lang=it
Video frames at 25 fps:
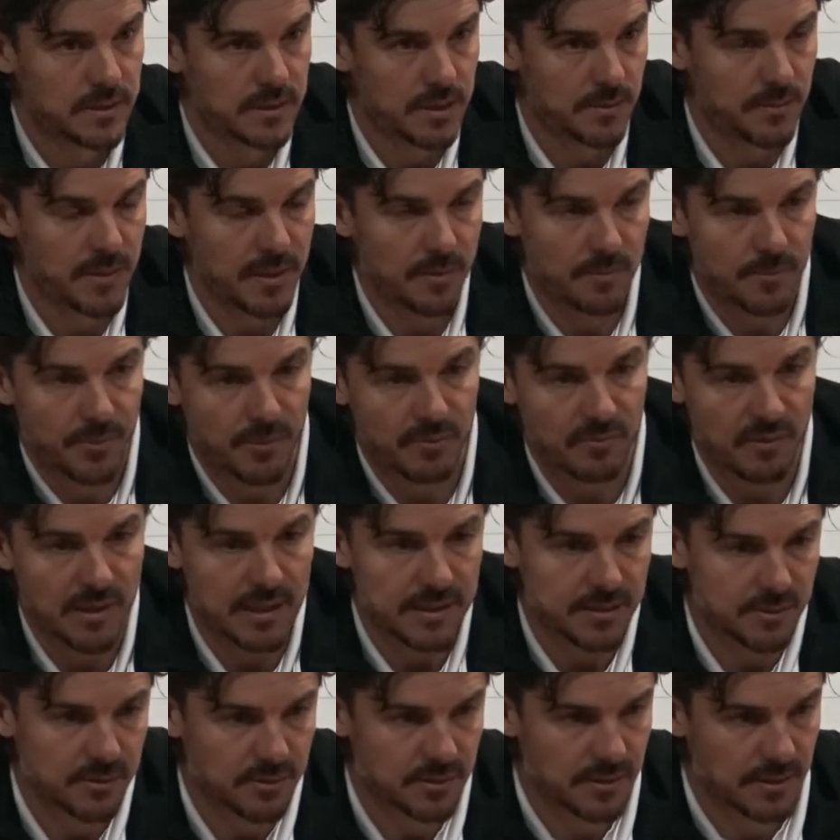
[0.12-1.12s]
Ci abbiamo
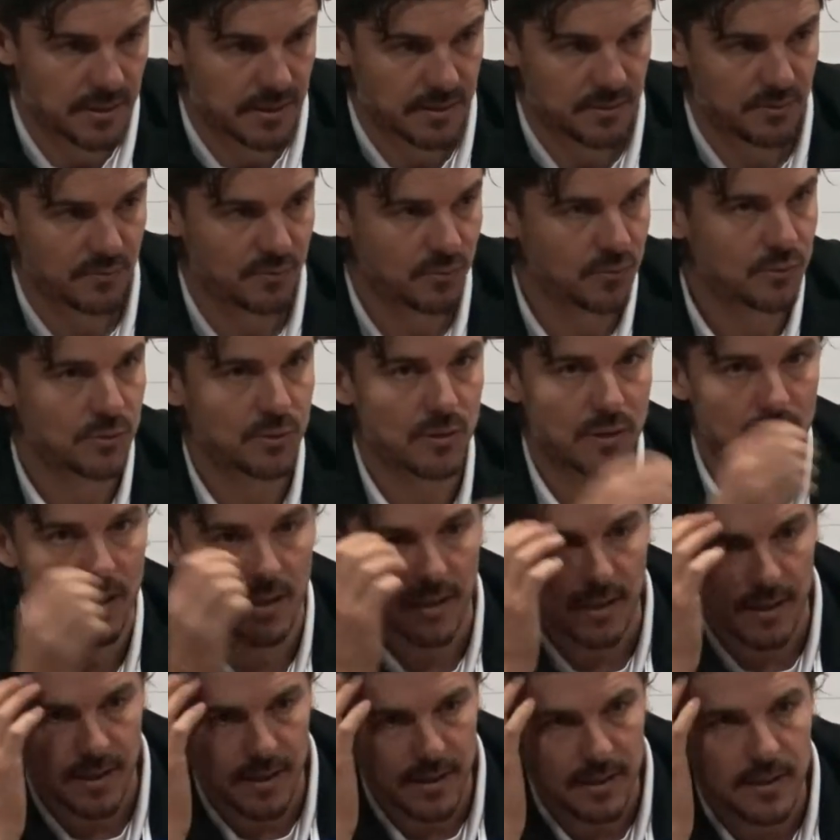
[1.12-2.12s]
provato, è dovuto
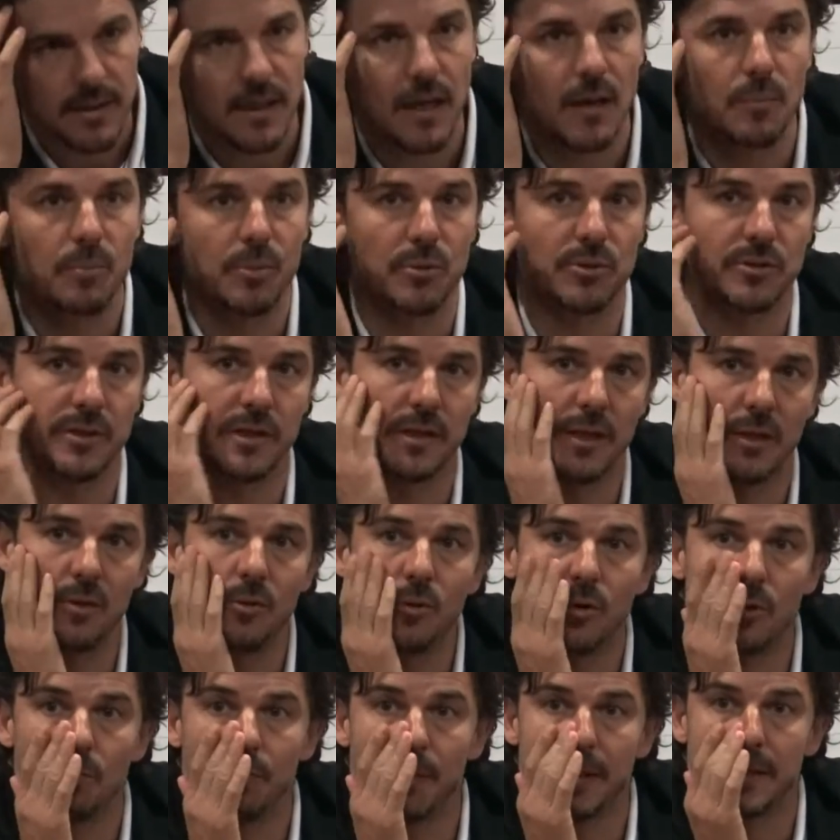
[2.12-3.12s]
a, al portiere
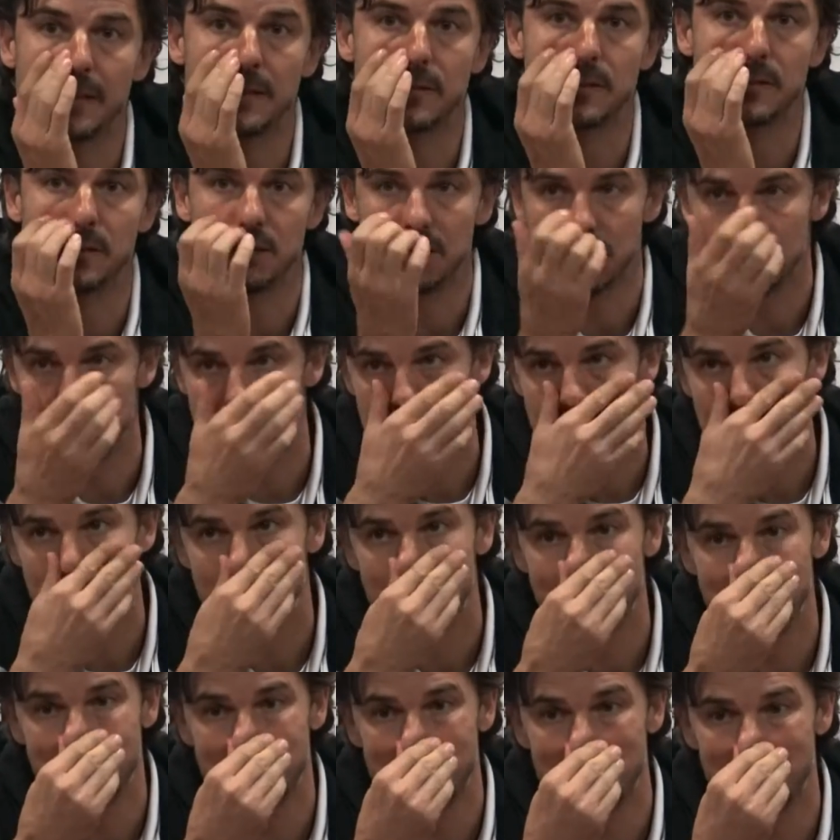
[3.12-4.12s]
loro, penso,
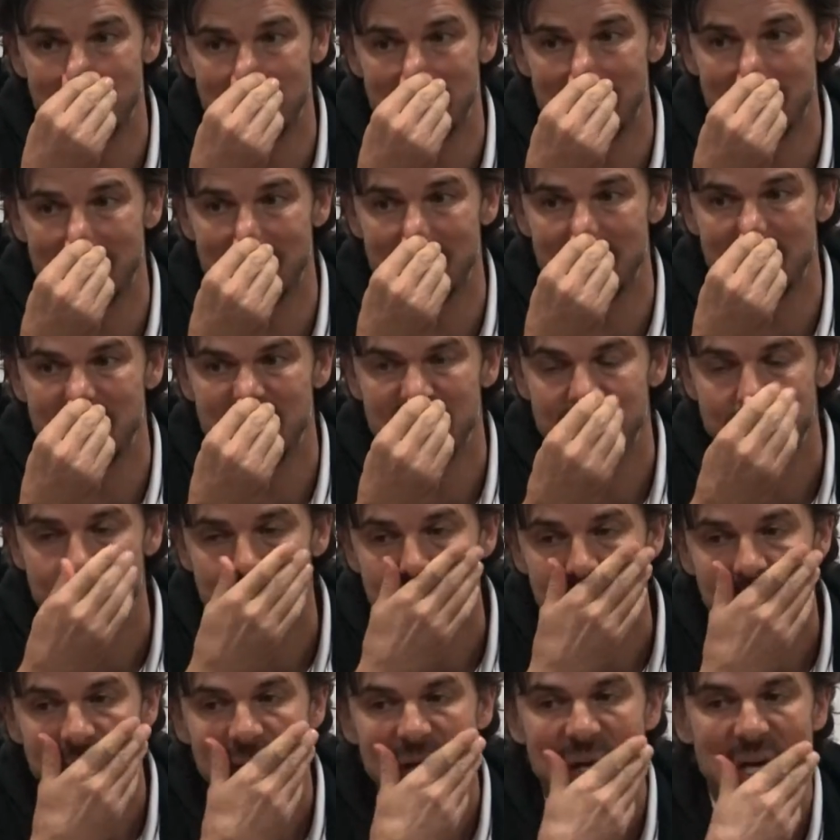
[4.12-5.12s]
visto le,
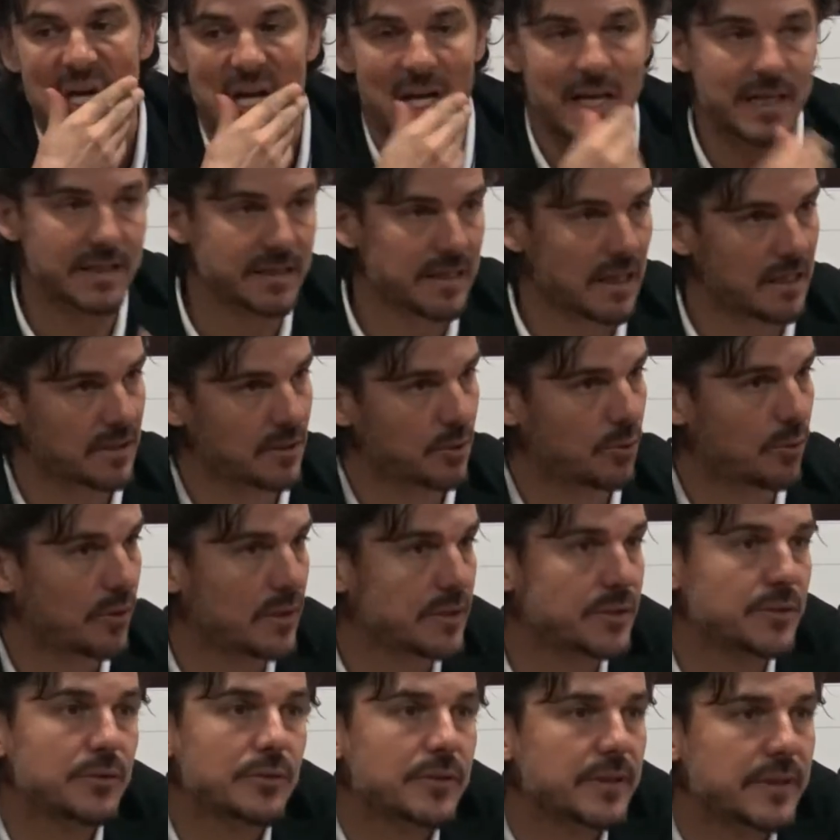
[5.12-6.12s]
le tante
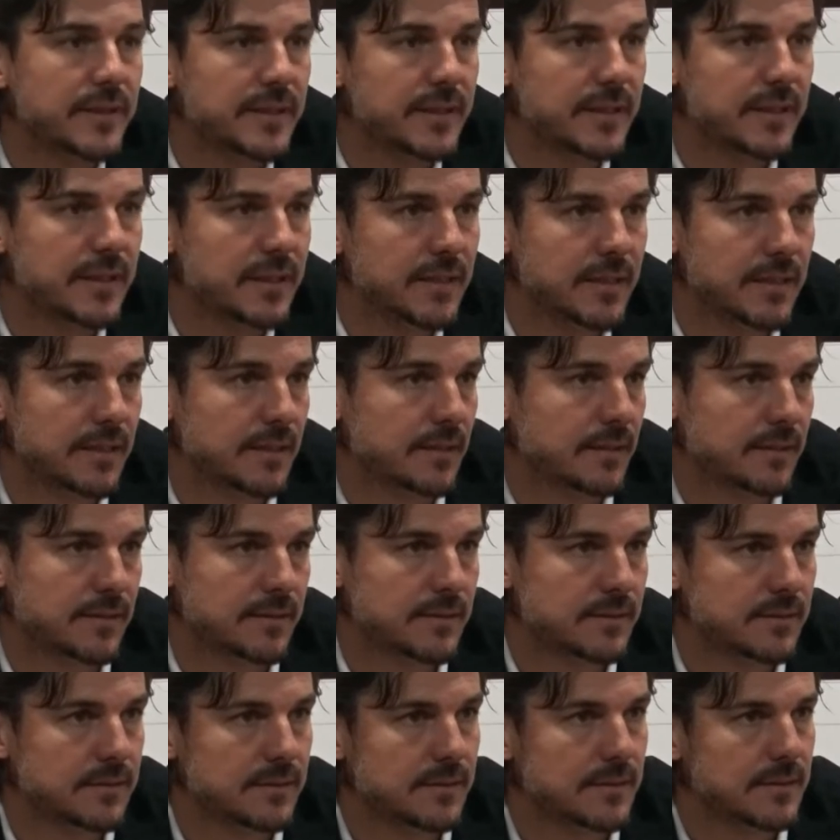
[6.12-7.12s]
occasioni
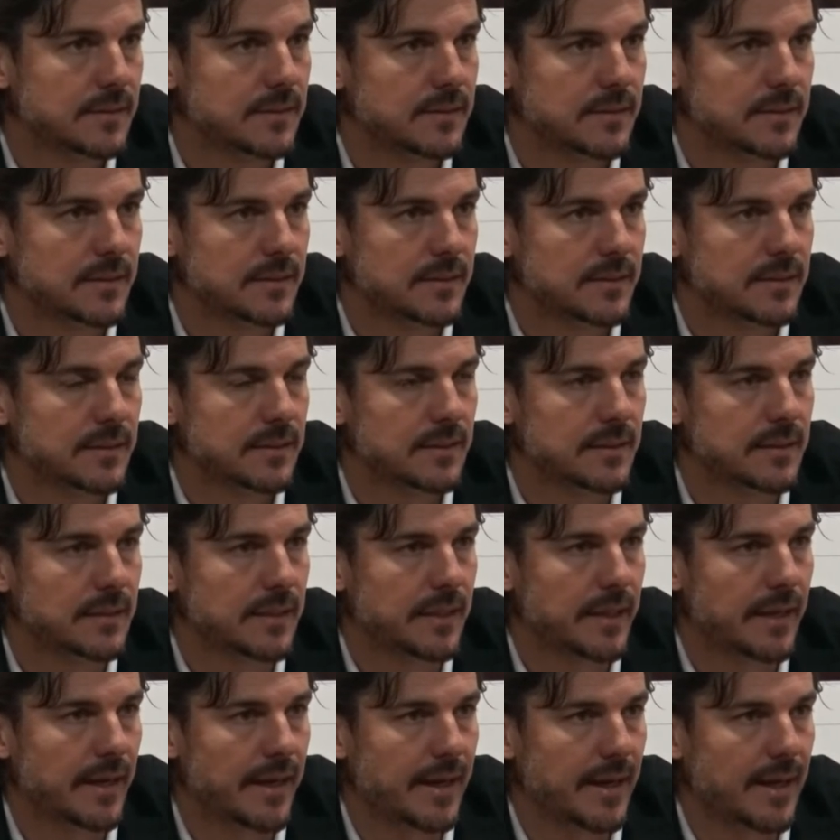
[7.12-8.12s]

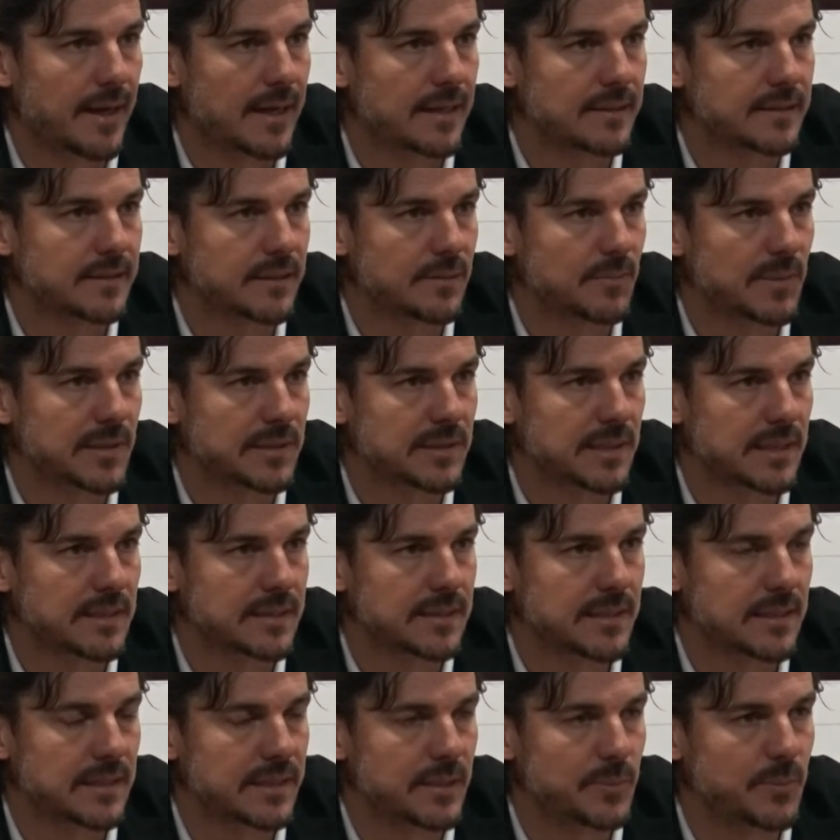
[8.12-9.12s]
eh, create,
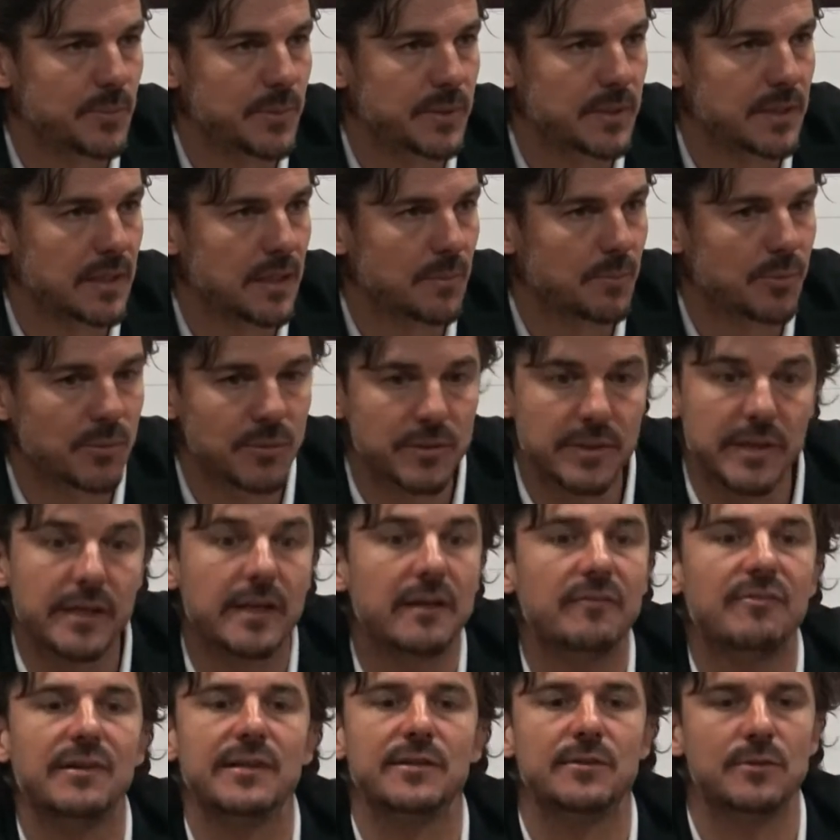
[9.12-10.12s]
abbastanza limpide, il
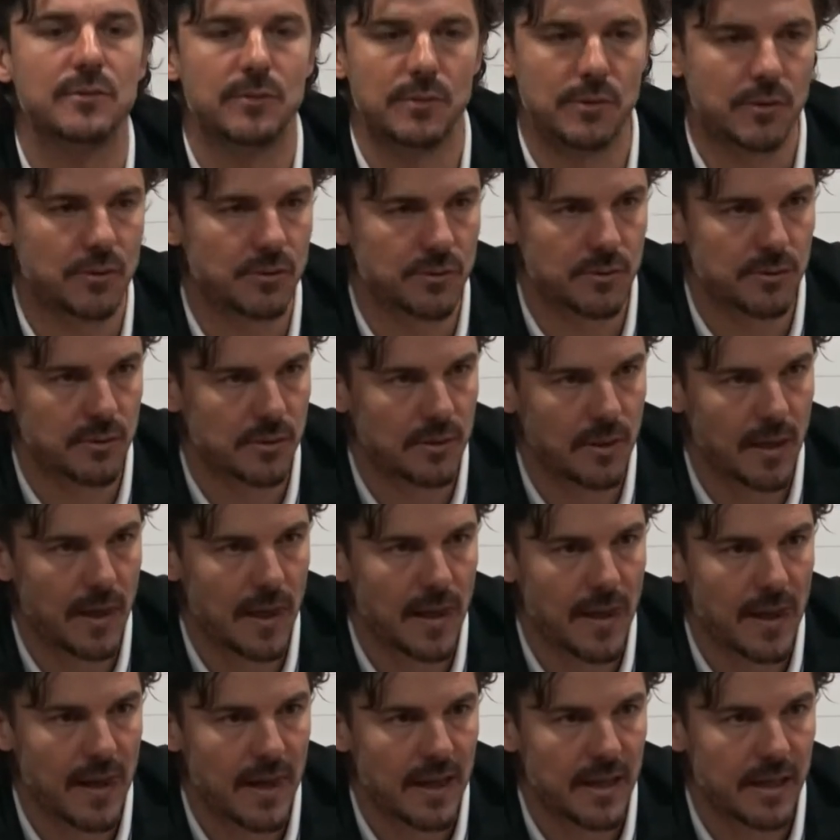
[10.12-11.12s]
portiere ha fatto
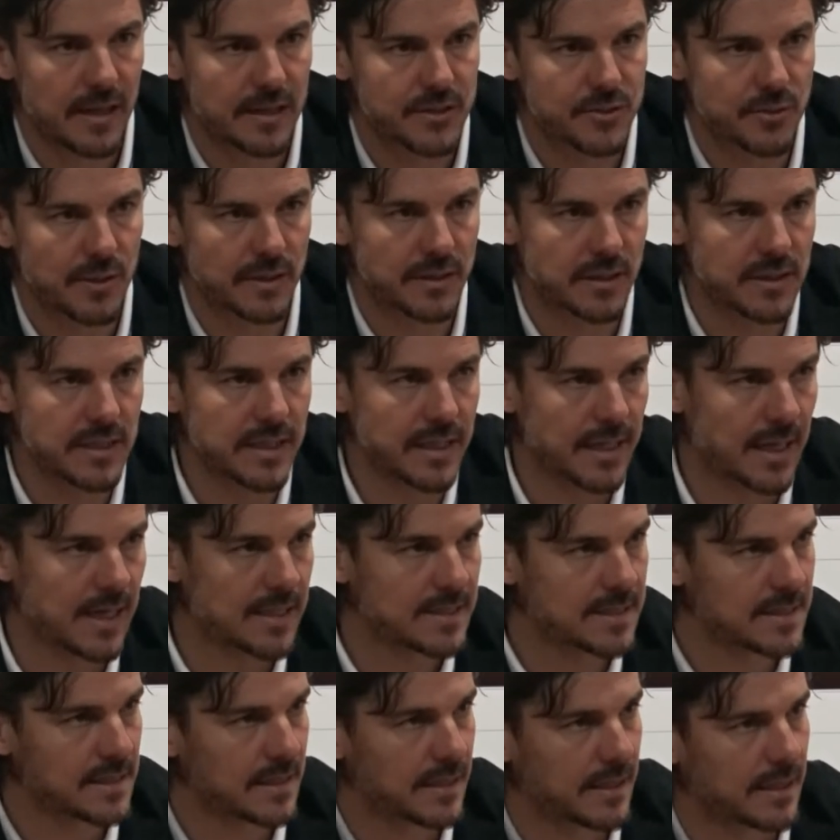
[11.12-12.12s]
la giornata di
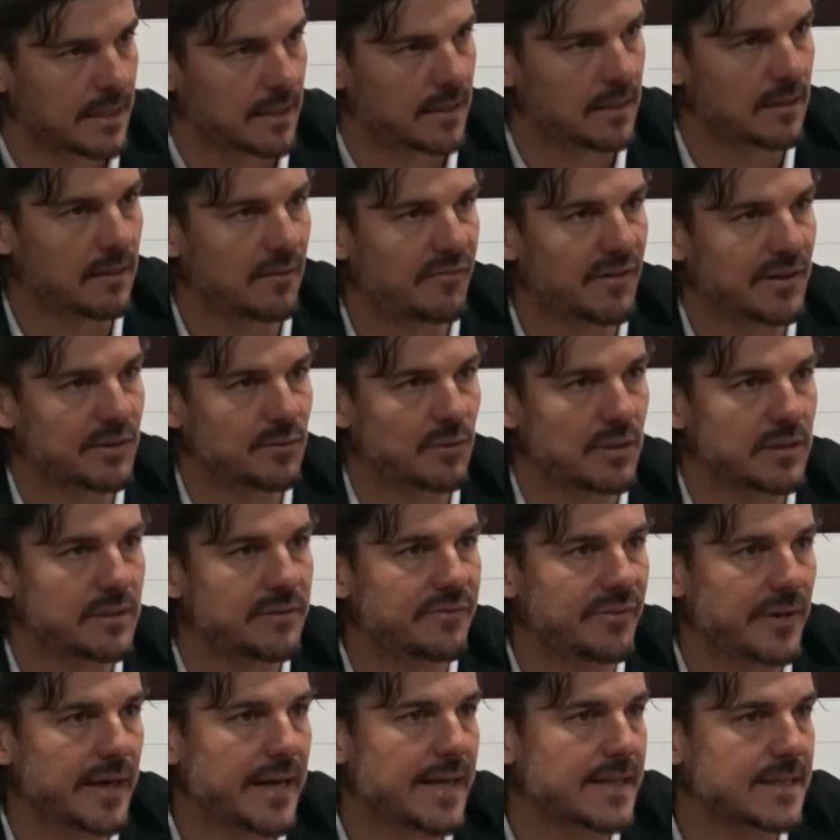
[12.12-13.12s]
grazia, ha fatto la
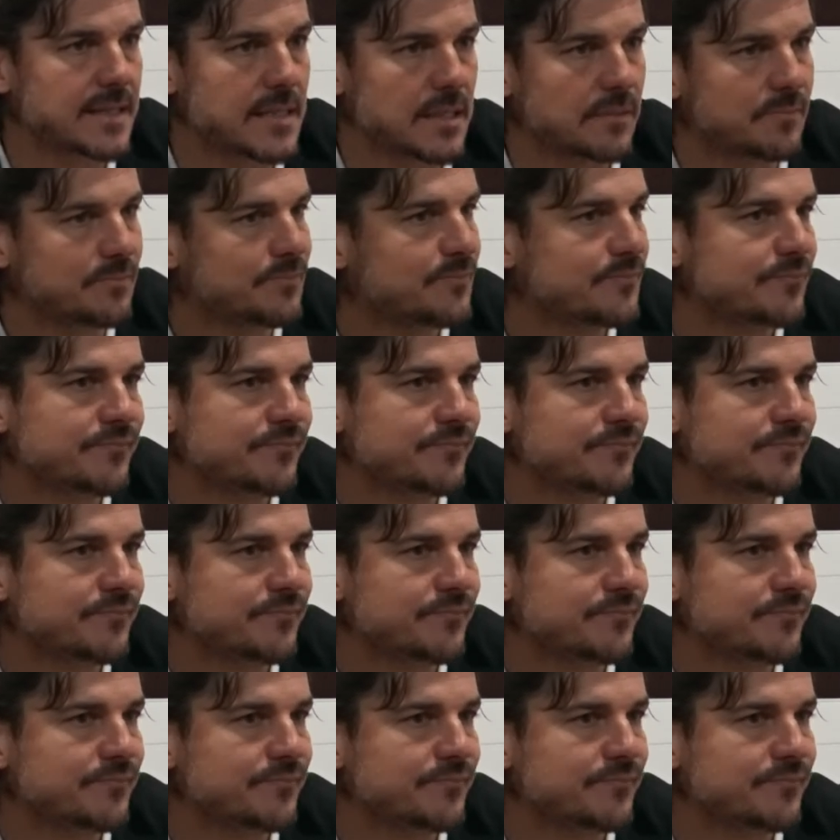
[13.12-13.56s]
differenza,